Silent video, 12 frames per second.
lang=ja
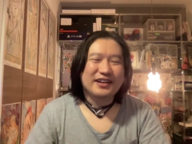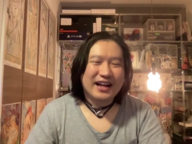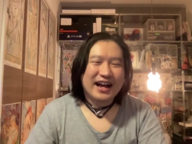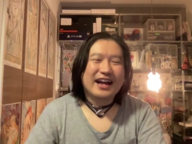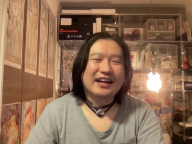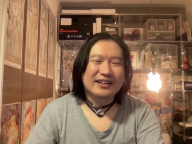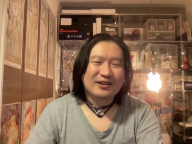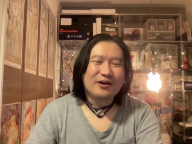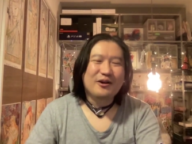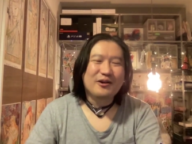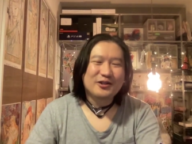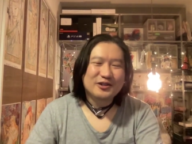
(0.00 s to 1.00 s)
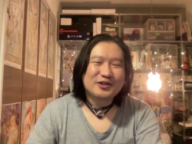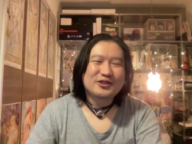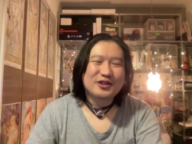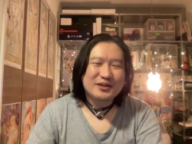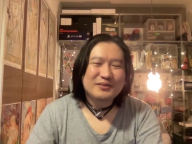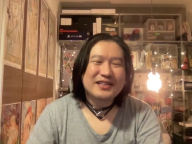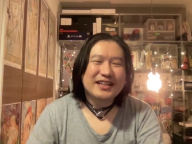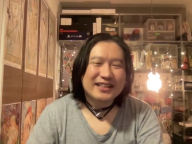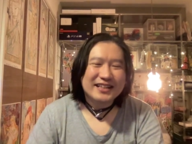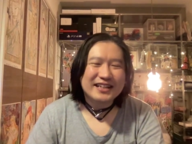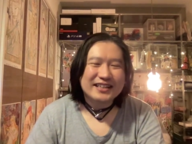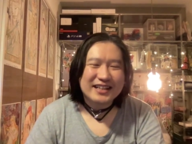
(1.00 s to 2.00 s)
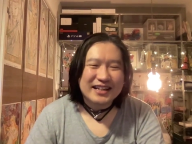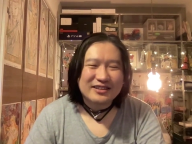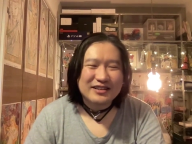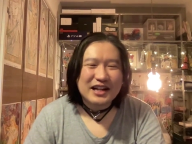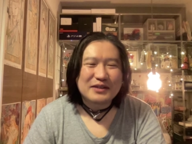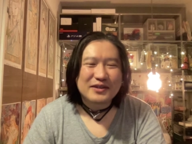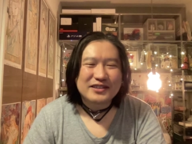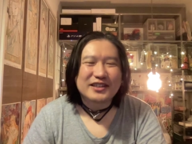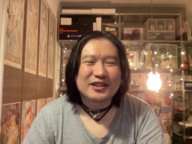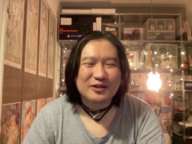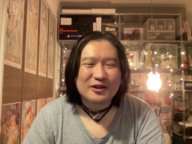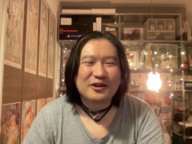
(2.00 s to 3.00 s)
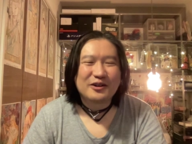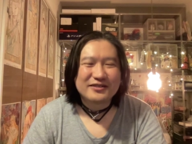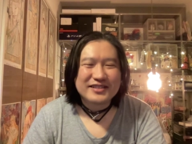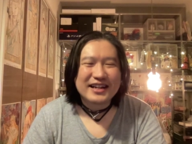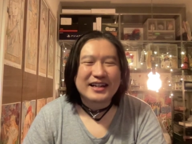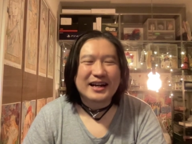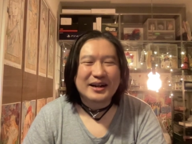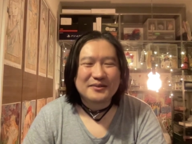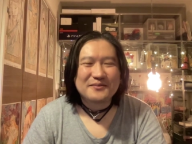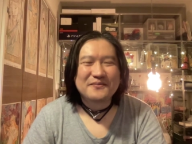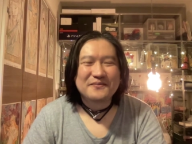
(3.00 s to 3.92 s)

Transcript: はい多くの人に見ていただきたいっていうのはありますけどなんか